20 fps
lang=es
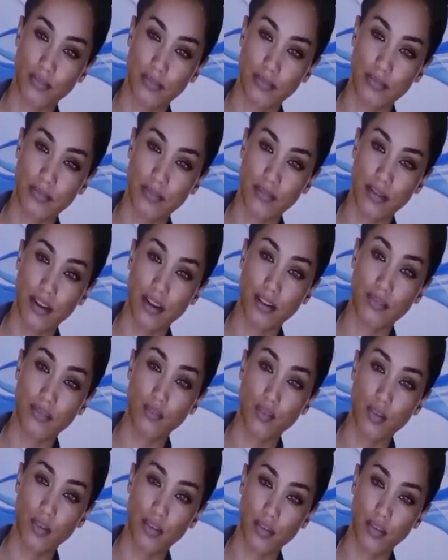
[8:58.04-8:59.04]
artificial
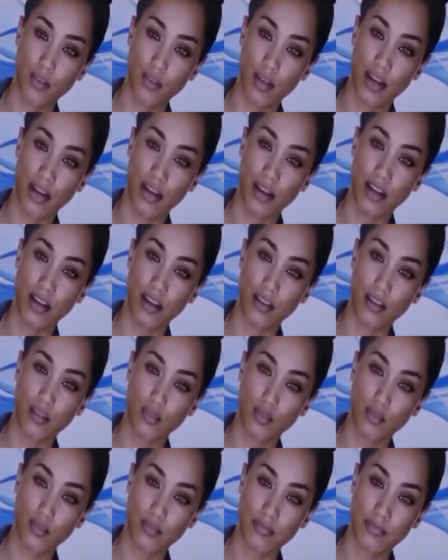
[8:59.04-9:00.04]
porque ni siquiera
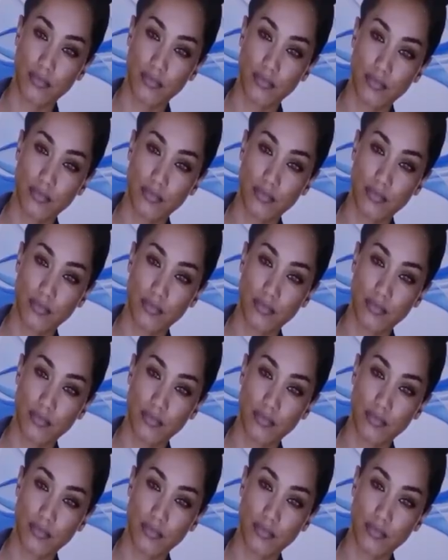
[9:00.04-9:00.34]
piensan que una